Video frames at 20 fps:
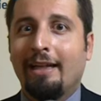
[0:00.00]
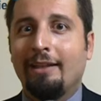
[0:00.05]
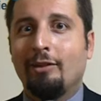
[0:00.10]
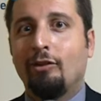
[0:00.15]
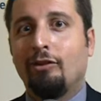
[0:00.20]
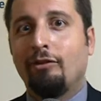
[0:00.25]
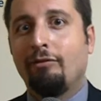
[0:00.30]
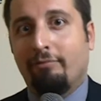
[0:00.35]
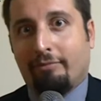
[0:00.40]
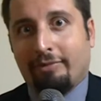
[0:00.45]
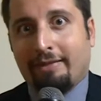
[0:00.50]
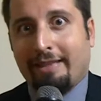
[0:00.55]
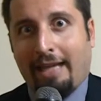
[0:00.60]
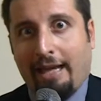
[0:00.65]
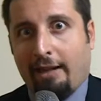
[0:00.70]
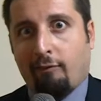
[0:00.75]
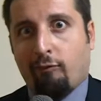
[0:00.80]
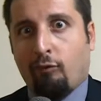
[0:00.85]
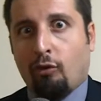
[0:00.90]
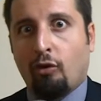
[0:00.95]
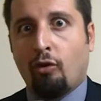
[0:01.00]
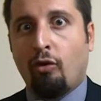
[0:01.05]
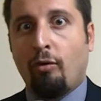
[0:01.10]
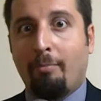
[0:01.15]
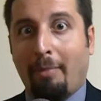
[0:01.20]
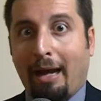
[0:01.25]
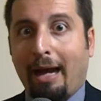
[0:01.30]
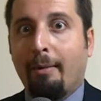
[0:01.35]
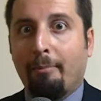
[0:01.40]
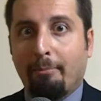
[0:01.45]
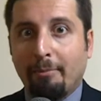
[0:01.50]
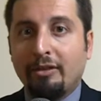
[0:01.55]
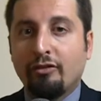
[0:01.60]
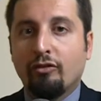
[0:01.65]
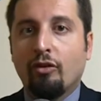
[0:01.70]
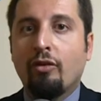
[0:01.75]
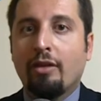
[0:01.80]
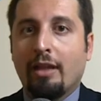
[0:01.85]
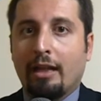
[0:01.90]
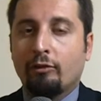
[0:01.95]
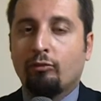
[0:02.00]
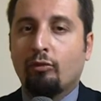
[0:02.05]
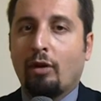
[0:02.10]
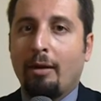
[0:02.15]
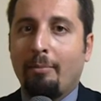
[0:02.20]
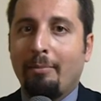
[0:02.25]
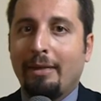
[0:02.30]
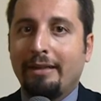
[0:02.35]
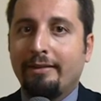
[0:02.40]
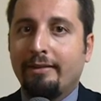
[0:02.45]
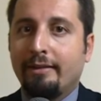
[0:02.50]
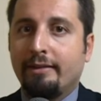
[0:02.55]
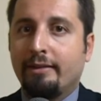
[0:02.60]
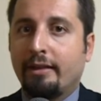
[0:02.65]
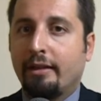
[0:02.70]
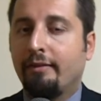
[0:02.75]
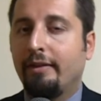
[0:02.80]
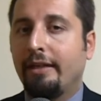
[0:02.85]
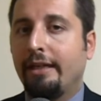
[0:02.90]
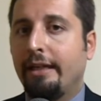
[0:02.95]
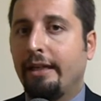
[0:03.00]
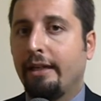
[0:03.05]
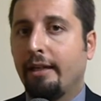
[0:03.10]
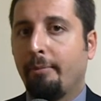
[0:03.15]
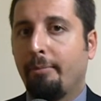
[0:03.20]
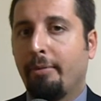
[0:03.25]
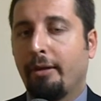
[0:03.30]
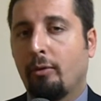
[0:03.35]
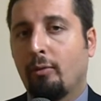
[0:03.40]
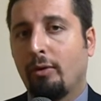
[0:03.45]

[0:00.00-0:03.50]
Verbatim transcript: mm, servono, ma bisogna naturalmente intervenire per